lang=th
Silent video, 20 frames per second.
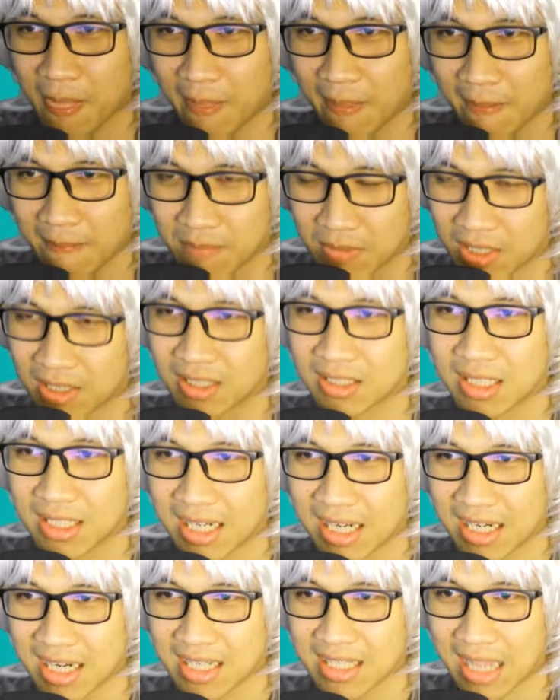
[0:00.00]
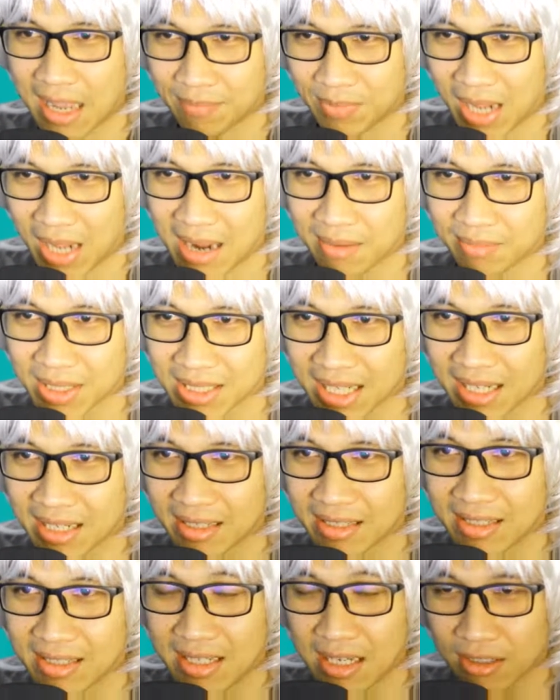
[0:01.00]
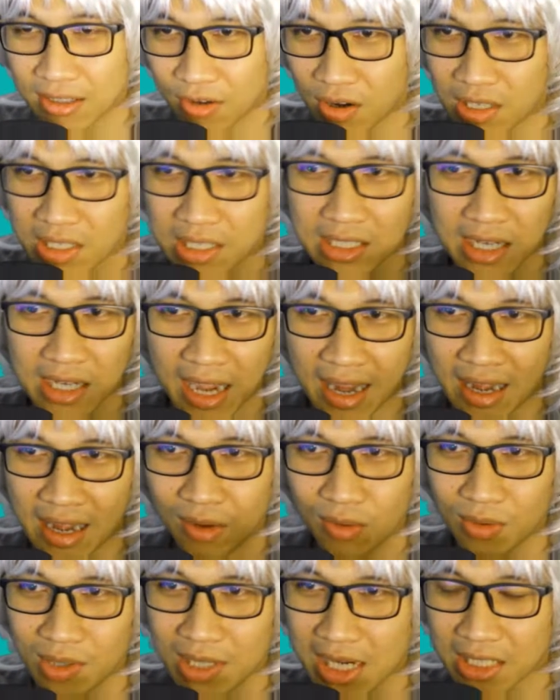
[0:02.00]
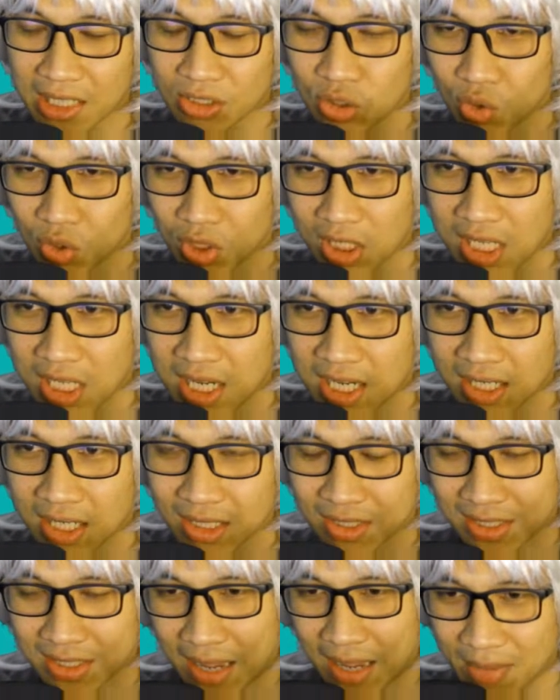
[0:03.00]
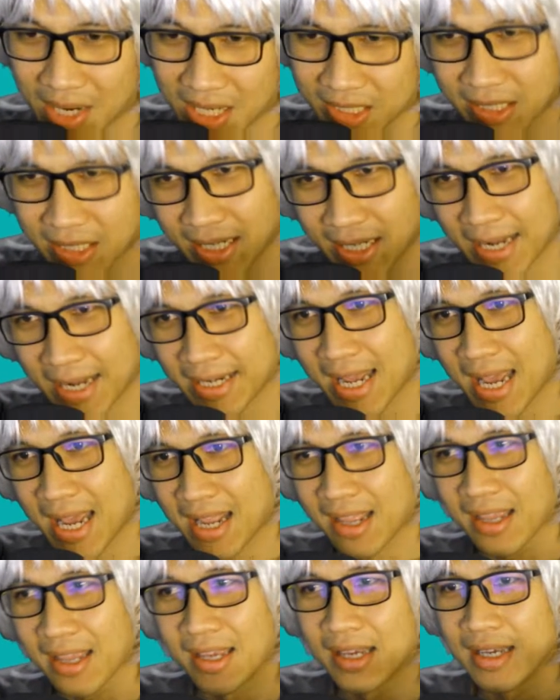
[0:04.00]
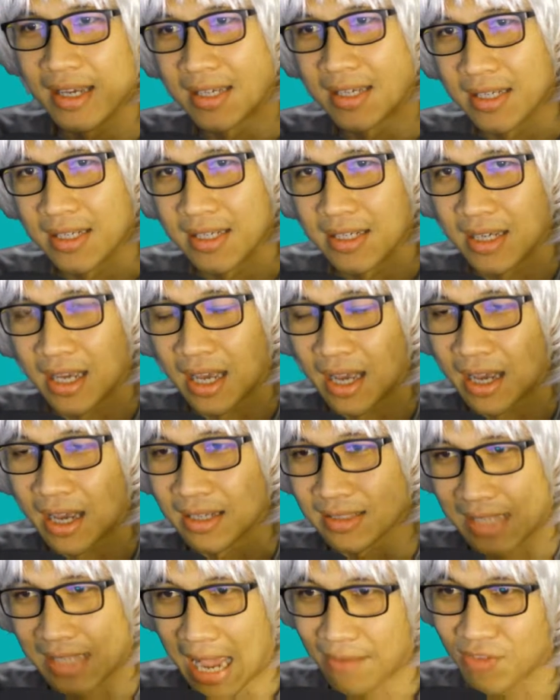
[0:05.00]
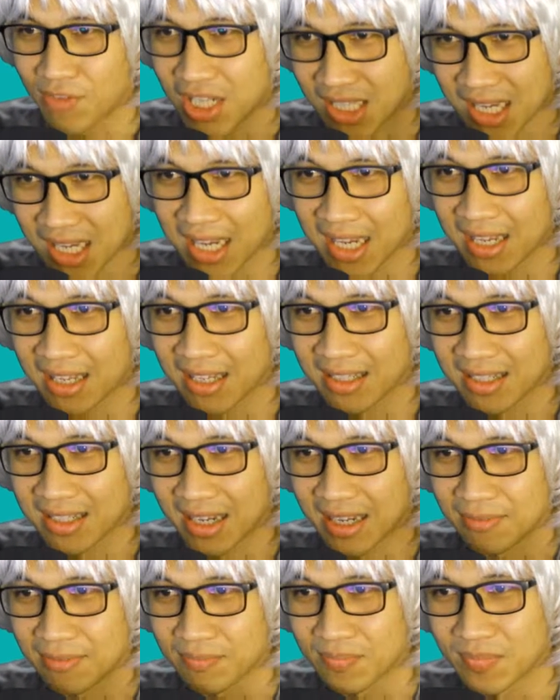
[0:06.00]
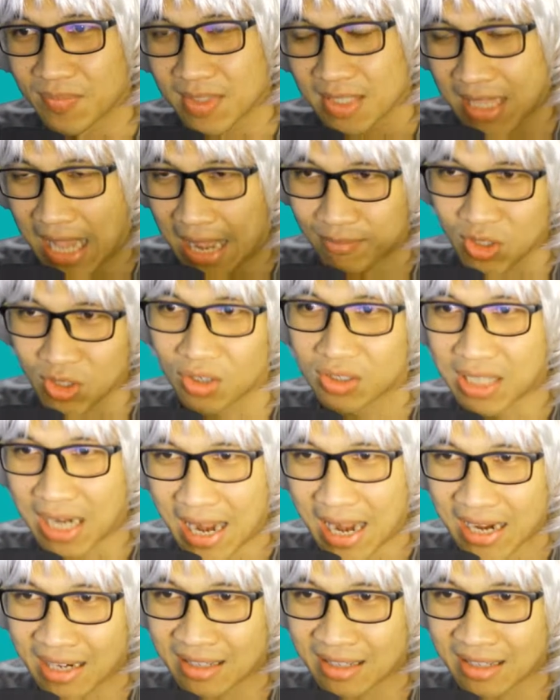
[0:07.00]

มันก็ชนะได้ 3 ทางเหมือนกัน ก็คือให้เราเลือกจุดที่สามารถชนะได้สามวิธีนะครับ3ช่องทาง